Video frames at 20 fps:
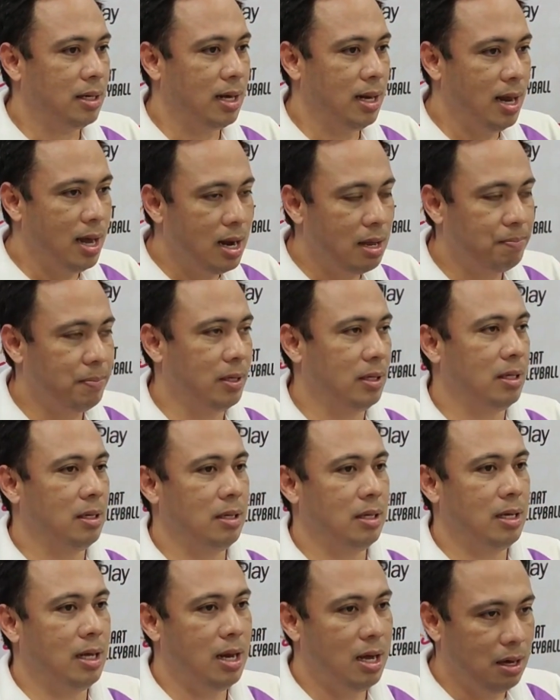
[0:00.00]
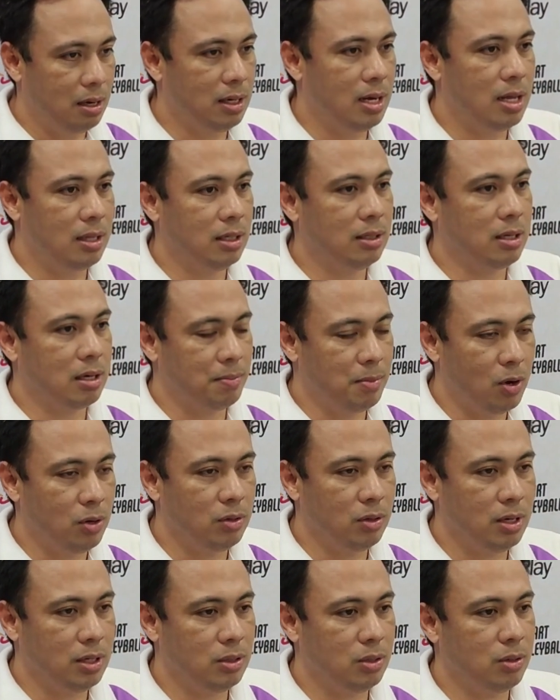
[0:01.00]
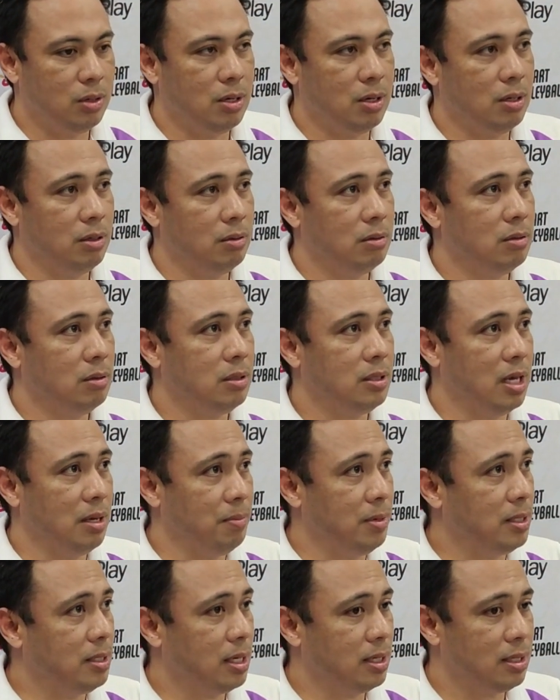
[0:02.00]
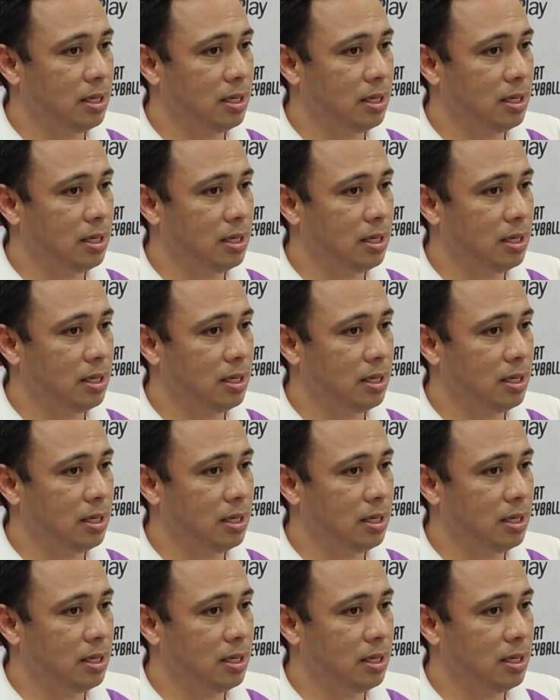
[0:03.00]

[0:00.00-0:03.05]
kailangan, kailangan natin trabaho ulit yung, ano, yung semis